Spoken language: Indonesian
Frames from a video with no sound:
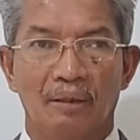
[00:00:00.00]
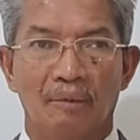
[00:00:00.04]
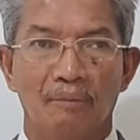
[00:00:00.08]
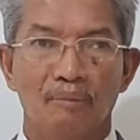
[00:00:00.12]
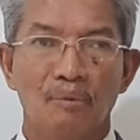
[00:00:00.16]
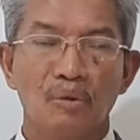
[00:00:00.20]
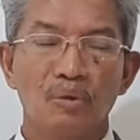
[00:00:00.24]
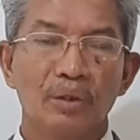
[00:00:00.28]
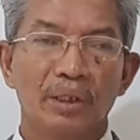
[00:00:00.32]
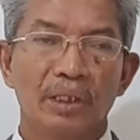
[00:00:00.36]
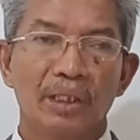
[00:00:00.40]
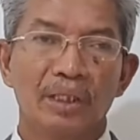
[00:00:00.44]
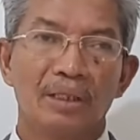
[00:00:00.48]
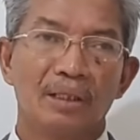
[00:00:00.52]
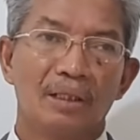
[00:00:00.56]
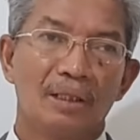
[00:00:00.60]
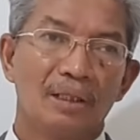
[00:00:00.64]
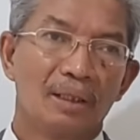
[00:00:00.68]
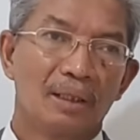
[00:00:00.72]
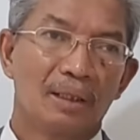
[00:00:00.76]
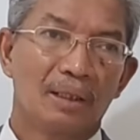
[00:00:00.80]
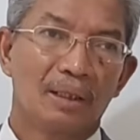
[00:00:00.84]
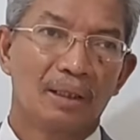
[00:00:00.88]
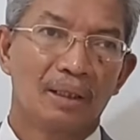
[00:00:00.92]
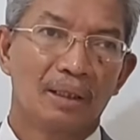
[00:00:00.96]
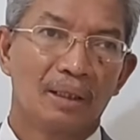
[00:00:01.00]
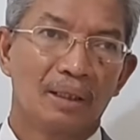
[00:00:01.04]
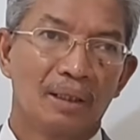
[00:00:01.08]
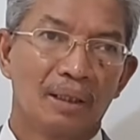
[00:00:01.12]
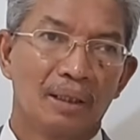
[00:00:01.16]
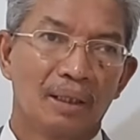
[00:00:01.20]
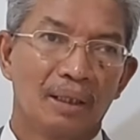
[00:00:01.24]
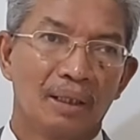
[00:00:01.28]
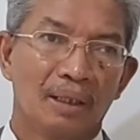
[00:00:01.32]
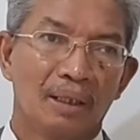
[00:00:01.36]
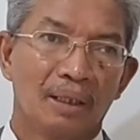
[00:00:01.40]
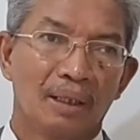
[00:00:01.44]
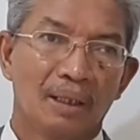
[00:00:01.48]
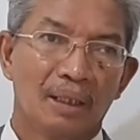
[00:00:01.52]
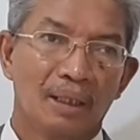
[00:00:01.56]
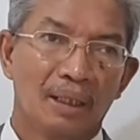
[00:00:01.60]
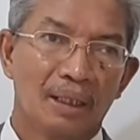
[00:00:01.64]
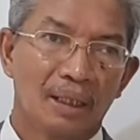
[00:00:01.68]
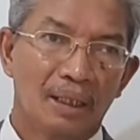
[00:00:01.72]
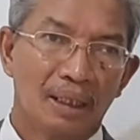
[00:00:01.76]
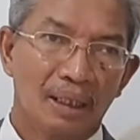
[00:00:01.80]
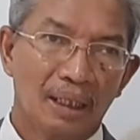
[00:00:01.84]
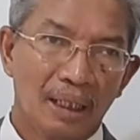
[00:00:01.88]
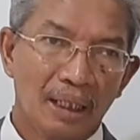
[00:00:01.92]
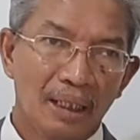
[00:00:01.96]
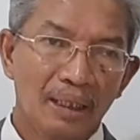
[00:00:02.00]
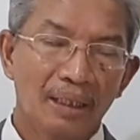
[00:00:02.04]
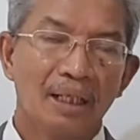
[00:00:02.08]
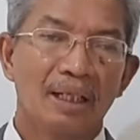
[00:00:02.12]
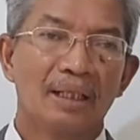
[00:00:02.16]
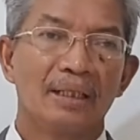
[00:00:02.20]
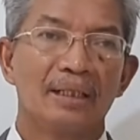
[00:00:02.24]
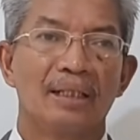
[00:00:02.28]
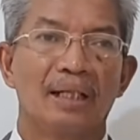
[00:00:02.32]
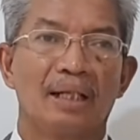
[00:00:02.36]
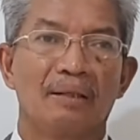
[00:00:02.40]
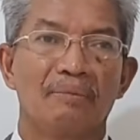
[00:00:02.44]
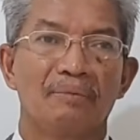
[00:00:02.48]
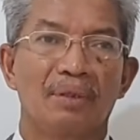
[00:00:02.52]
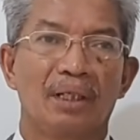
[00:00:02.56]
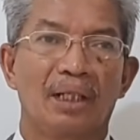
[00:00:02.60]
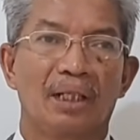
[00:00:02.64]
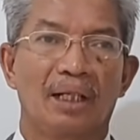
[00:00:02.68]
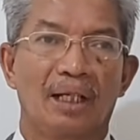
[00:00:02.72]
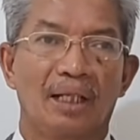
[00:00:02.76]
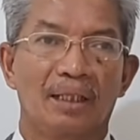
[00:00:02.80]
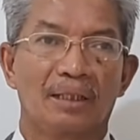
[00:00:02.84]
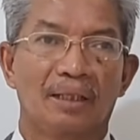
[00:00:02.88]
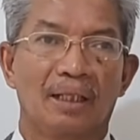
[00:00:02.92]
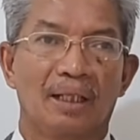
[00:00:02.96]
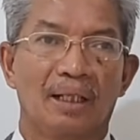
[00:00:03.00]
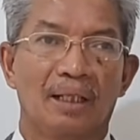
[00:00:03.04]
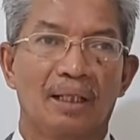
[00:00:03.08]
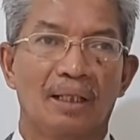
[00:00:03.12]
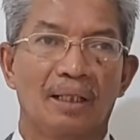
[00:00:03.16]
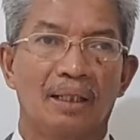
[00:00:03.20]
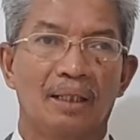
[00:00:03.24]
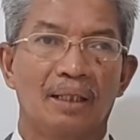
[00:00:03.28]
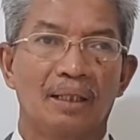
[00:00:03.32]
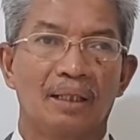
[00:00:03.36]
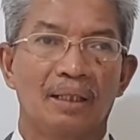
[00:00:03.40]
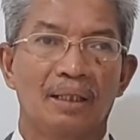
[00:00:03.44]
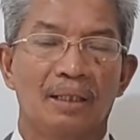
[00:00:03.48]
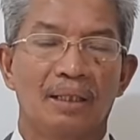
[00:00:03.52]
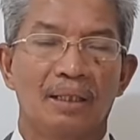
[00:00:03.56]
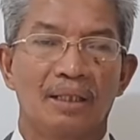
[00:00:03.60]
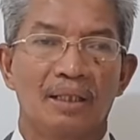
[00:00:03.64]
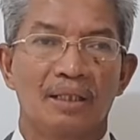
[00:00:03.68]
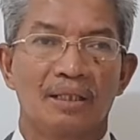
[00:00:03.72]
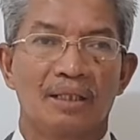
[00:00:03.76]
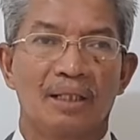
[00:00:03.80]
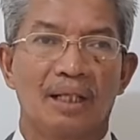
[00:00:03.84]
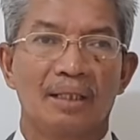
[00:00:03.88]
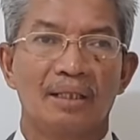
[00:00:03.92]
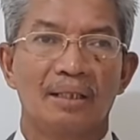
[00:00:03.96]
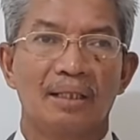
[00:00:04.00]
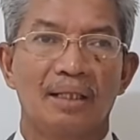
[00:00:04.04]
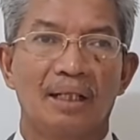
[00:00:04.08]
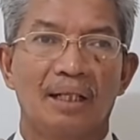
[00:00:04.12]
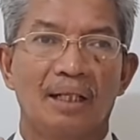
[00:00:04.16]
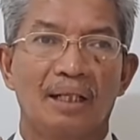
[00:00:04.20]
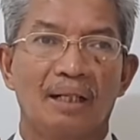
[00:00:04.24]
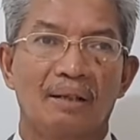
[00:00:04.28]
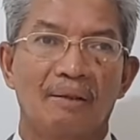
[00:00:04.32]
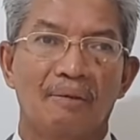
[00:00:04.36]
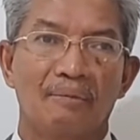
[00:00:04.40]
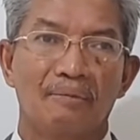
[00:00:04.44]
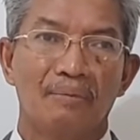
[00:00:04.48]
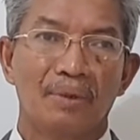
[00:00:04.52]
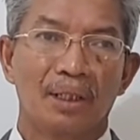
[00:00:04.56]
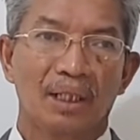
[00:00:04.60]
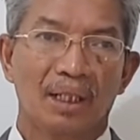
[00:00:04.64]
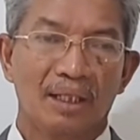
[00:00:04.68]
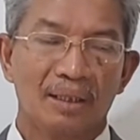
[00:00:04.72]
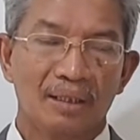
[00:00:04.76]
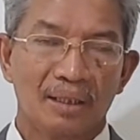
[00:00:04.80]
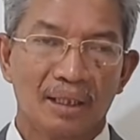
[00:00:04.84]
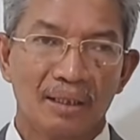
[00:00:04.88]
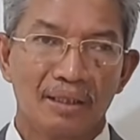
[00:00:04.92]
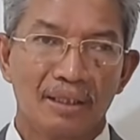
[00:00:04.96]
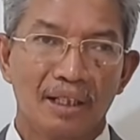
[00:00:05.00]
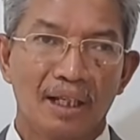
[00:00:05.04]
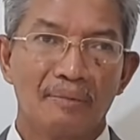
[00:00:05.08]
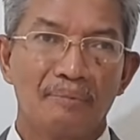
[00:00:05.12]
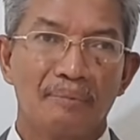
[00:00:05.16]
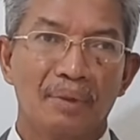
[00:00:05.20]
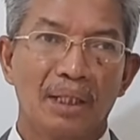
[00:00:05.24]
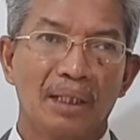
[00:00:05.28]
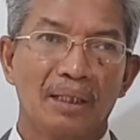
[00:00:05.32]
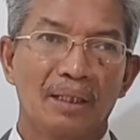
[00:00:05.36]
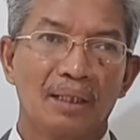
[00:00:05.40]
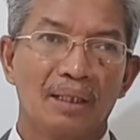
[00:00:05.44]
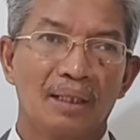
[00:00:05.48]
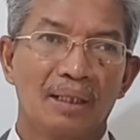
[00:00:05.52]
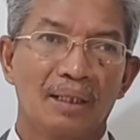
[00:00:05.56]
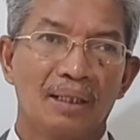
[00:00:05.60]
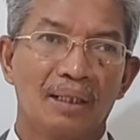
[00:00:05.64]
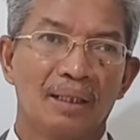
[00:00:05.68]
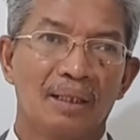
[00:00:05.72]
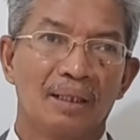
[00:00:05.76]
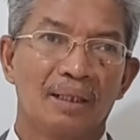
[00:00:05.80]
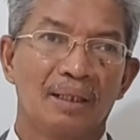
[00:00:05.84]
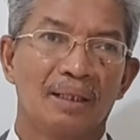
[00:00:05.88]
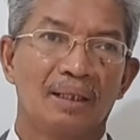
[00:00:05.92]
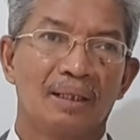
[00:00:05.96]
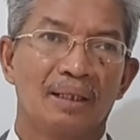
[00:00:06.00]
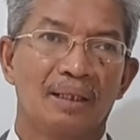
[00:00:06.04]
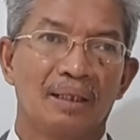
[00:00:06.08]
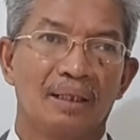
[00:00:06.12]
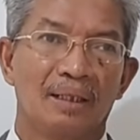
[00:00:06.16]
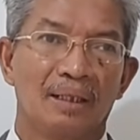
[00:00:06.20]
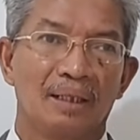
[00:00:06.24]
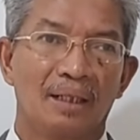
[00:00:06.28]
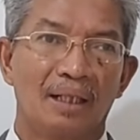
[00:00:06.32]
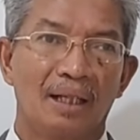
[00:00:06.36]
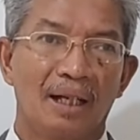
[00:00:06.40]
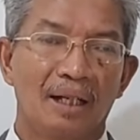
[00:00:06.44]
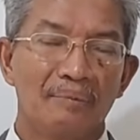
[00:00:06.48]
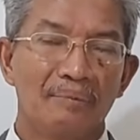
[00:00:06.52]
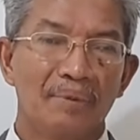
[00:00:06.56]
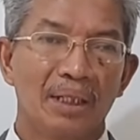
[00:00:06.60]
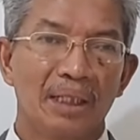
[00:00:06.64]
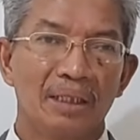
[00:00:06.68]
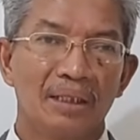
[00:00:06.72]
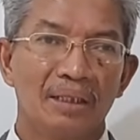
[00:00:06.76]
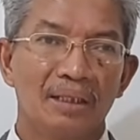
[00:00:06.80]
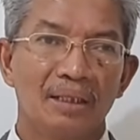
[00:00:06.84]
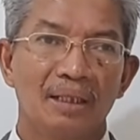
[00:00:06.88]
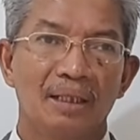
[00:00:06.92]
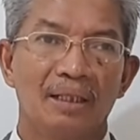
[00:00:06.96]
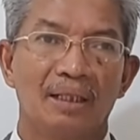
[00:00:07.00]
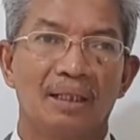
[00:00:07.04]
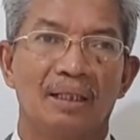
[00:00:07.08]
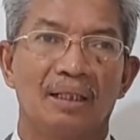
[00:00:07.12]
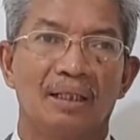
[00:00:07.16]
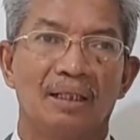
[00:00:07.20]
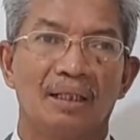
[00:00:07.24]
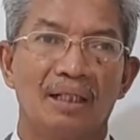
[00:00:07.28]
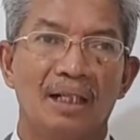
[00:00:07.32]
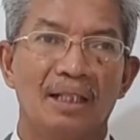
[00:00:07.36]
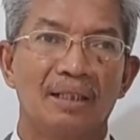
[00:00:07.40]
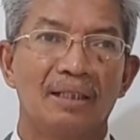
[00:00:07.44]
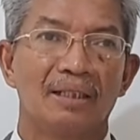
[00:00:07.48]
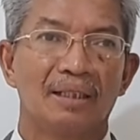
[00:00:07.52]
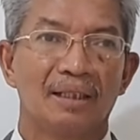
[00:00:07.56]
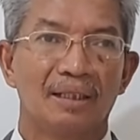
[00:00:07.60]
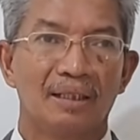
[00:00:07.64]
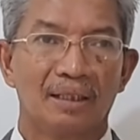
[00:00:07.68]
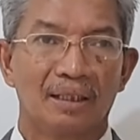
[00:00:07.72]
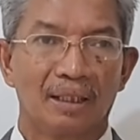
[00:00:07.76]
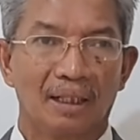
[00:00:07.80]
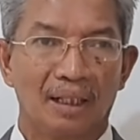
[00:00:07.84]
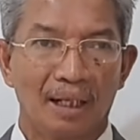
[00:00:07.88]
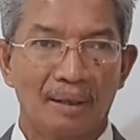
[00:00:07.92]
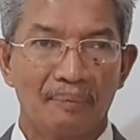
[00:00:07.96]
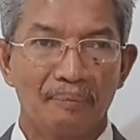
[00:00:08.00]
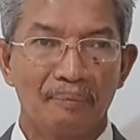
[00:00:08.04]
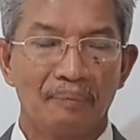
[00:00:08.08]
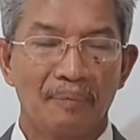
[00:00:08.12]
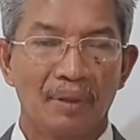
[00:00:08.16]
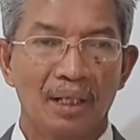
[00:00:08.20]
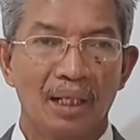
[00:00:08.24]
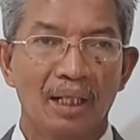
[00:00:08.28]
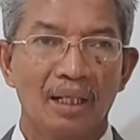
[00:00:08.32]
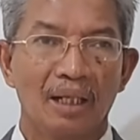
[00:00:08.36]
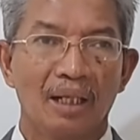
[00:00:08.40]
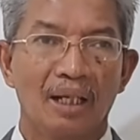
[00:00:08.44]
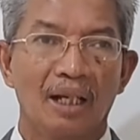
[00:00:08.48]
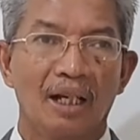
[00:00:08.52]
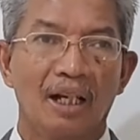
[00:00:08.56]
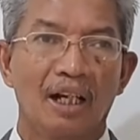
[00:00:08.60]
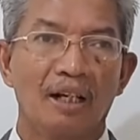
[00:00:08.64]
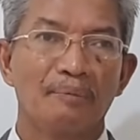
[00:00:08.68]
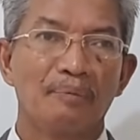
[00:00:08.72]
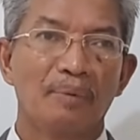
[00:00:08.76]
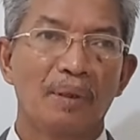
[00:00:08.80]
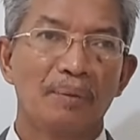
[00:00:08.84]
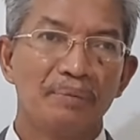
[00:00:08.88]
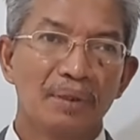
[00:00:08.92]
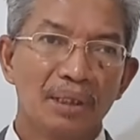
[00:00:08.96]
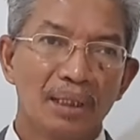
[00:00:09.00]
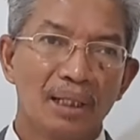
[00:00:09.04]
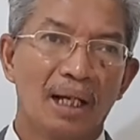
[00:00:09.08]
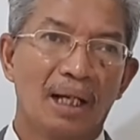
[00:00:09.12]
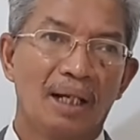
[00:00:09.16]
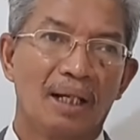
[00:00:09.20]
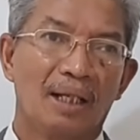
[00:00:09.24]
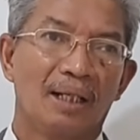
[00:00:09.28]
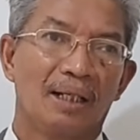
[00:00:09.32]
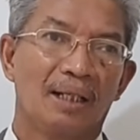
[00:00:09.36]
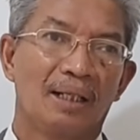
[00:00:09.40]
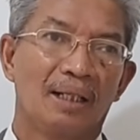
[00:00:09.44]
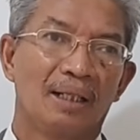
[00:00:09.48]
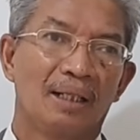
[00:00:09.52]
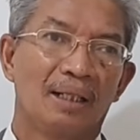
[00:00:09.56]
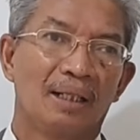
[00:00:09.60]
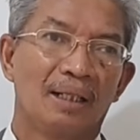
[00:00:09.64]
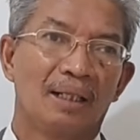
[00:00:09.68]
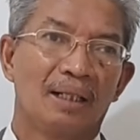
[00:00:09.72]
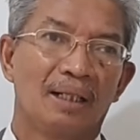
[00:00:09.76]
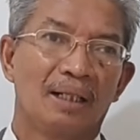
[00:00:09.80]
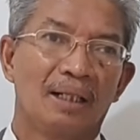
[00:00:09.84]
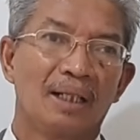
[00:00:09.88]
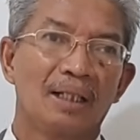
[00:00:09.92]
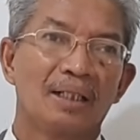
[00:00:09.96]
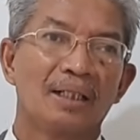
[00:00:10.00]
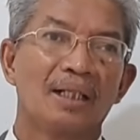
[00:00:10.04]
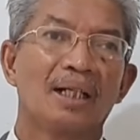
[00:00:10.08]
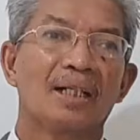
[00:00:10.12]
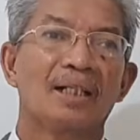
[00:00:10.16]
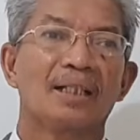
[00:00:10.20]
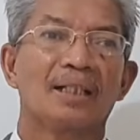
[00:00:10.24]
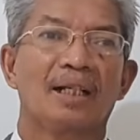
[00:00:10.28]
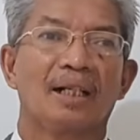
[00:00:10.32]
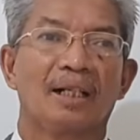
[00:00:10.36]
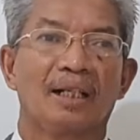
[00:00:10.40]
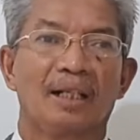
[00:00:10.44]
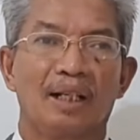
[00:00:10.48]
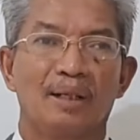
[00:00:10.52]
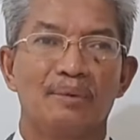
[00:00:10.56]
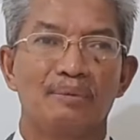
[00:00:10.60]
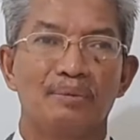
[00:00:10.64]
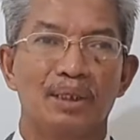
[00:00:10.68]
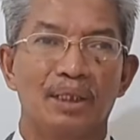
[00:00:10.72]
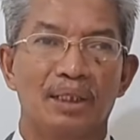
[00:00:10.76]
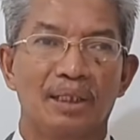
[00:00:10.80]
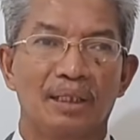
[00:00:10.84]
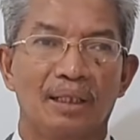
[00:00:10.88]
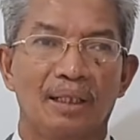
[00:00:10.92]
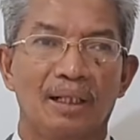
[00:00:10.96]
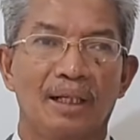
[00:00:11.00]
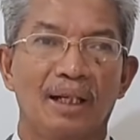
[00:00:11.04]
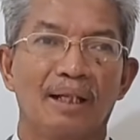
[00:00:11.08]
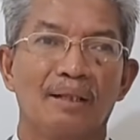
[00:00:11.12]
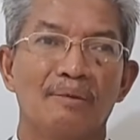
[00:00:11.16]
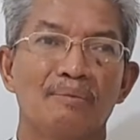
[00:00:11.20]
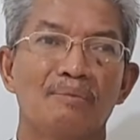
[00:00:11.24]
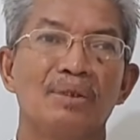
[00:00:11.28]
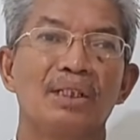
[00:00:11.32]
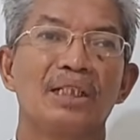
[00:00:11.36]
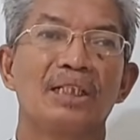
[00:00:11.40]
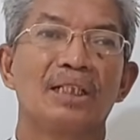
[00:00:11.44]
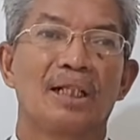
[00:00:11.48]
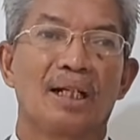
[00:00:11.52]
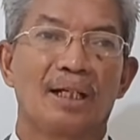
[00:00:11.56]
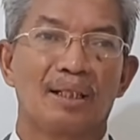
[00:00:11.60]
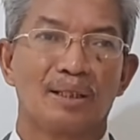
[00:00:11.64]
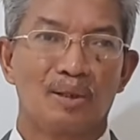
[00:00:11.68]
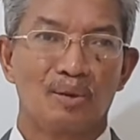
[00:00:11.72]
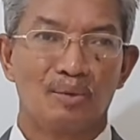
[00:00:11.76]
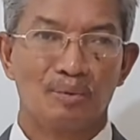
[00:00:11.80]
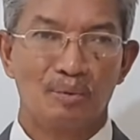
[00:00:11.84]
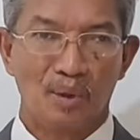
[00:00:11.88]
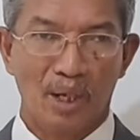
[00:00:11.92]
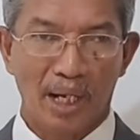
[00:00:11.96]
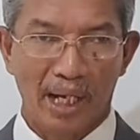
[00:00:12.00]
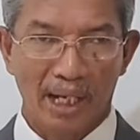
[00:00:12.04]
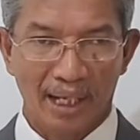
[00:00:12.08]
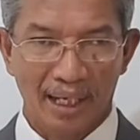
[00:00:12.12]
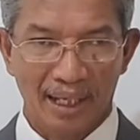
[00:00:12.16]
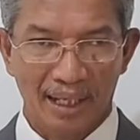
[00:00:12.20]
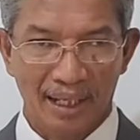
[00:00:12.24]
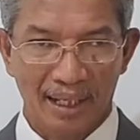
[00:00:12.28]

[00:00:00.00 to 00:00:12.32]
Mungkin ada yang berkata, "Saya merasa nyaman, damai, dan tentram apabila anak-anak kami telah menikah semua."